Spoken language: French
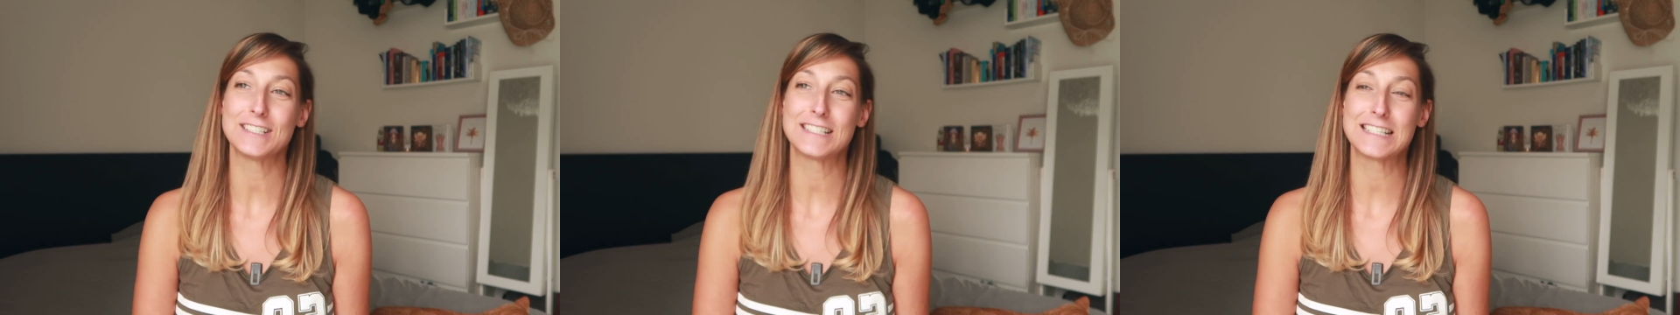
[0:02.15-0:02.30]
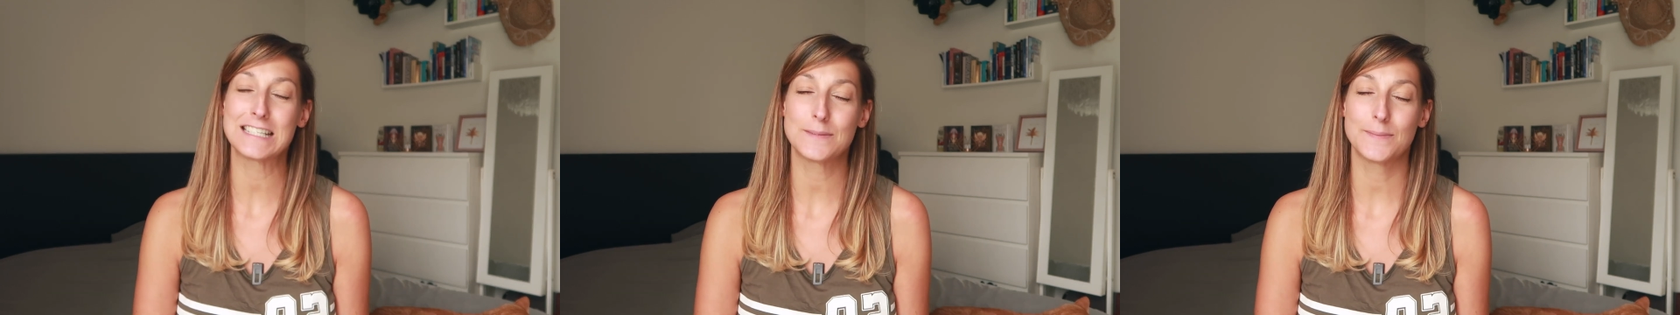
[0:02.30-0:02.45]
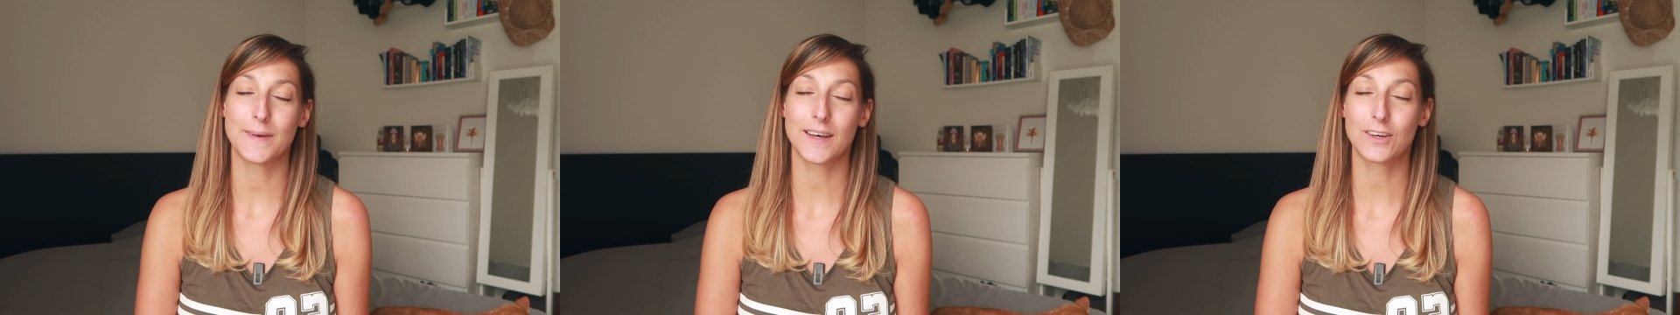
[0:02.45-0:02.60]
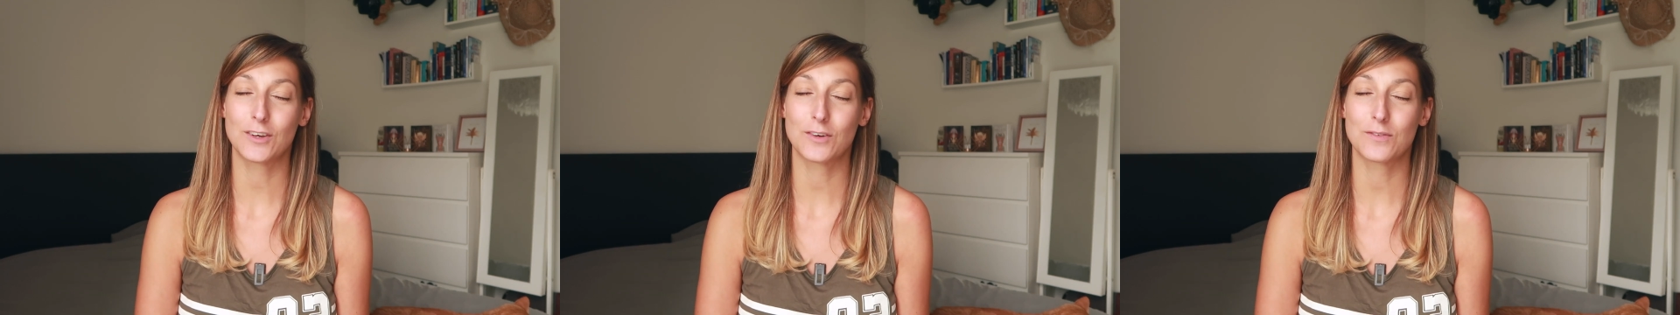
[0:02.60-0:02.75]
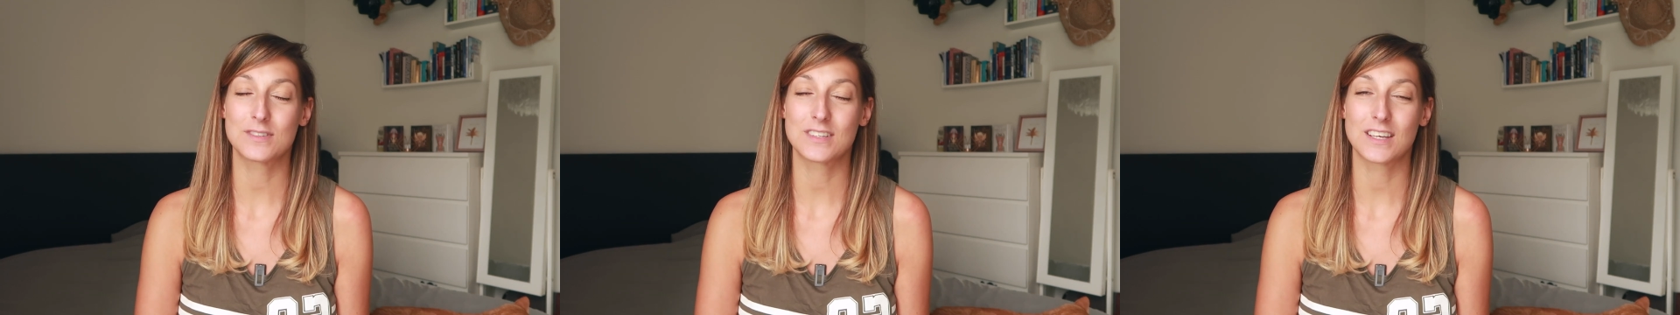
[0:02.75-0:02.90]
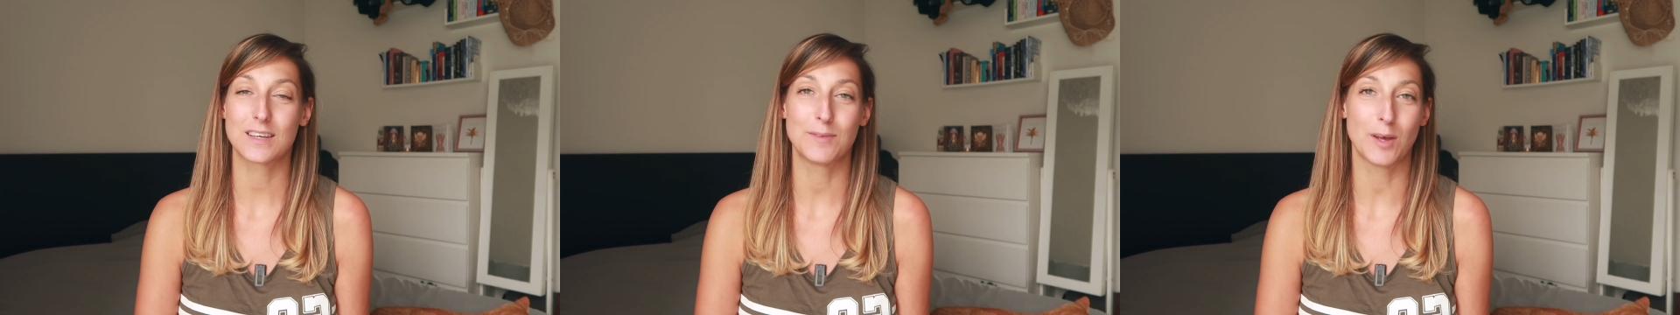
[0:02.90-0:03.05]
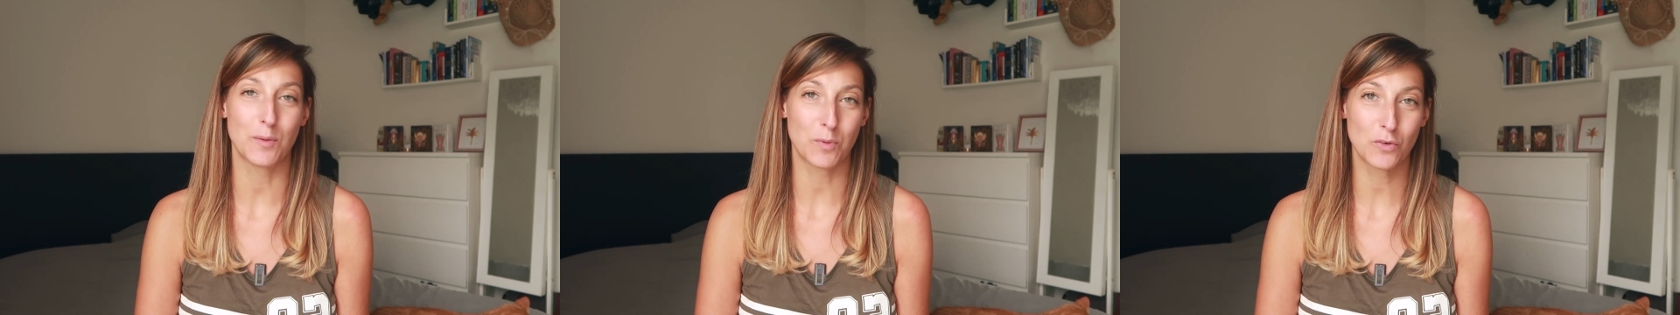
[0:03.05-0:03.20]
J'espère que vous
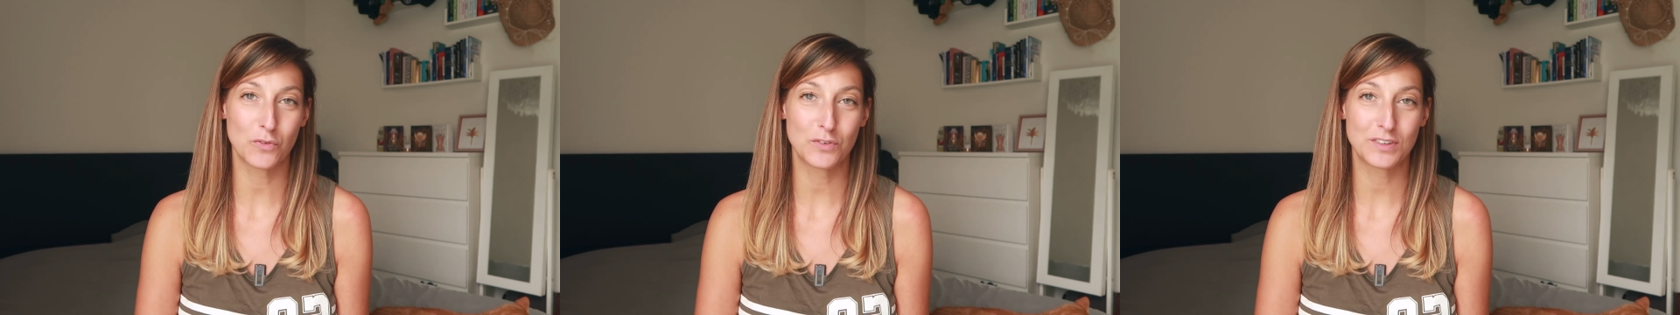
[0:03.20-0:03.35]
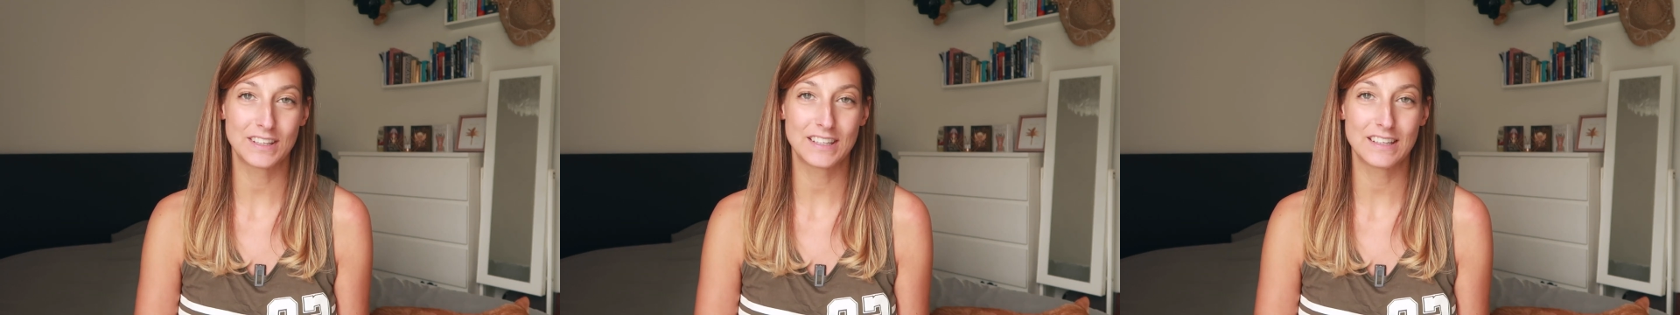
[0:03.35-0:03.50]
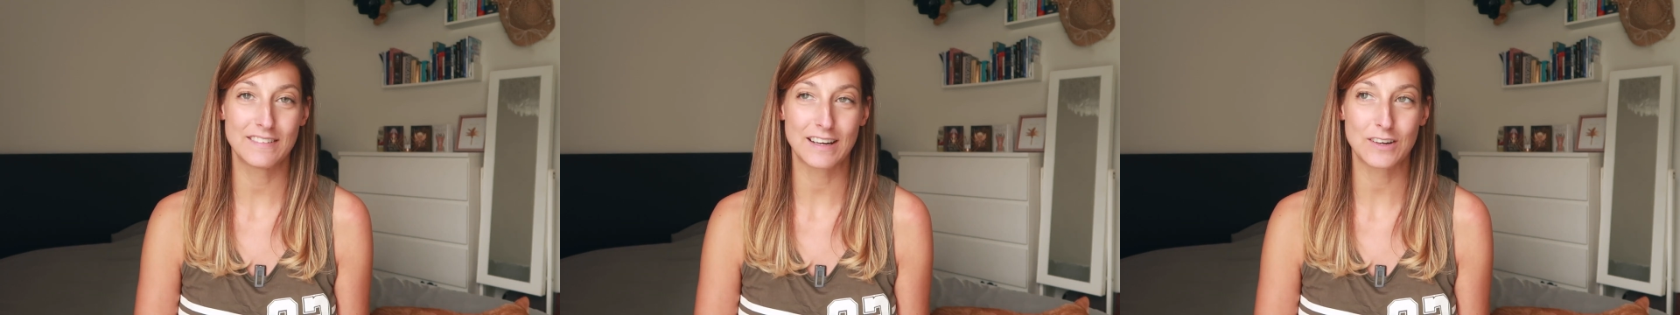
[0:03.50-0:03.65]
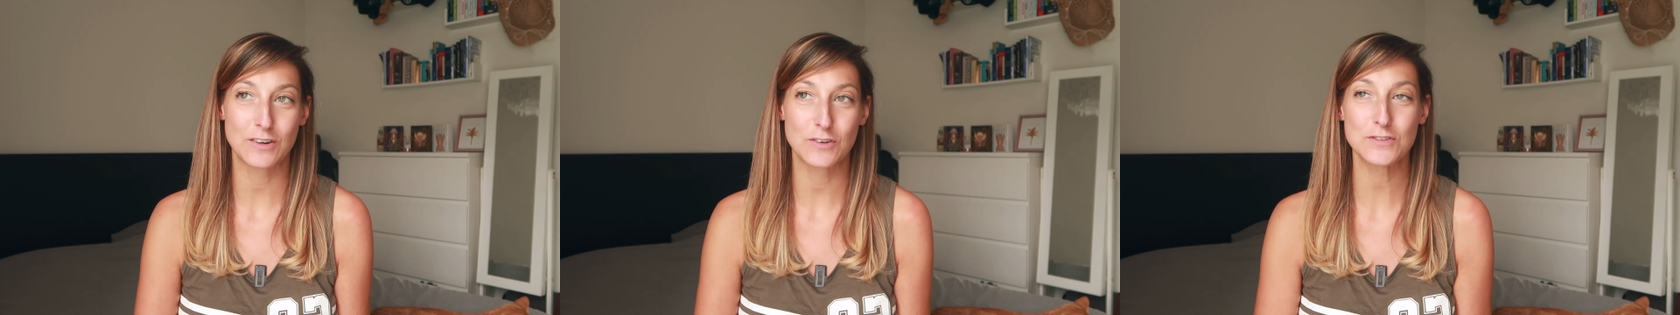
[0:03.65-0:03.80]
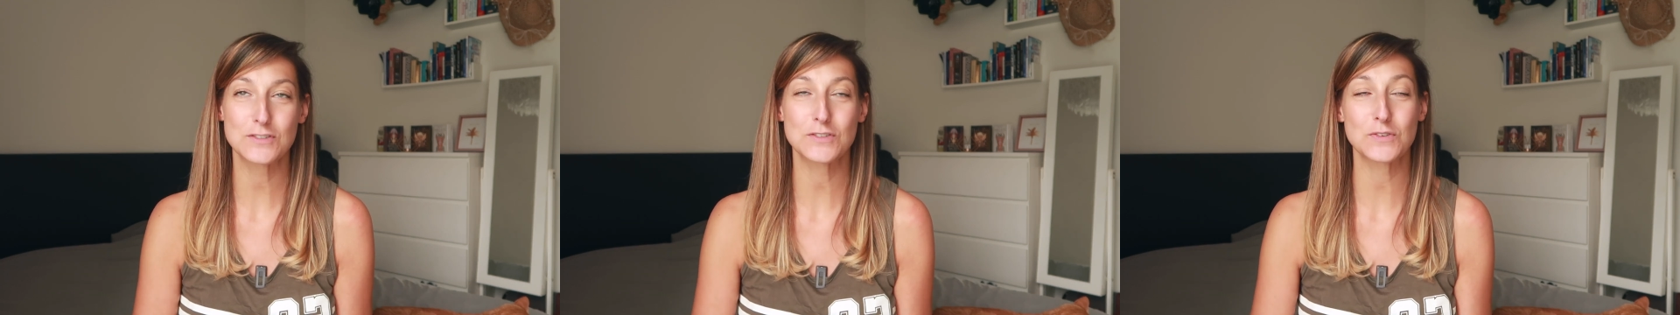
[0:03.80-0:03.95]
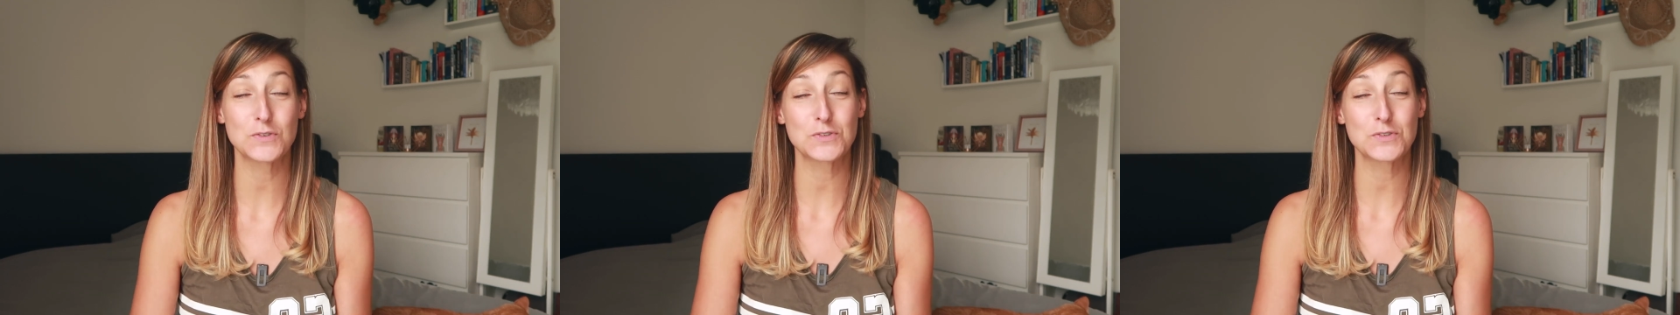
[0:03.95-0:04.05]
avez bien profité des vacances.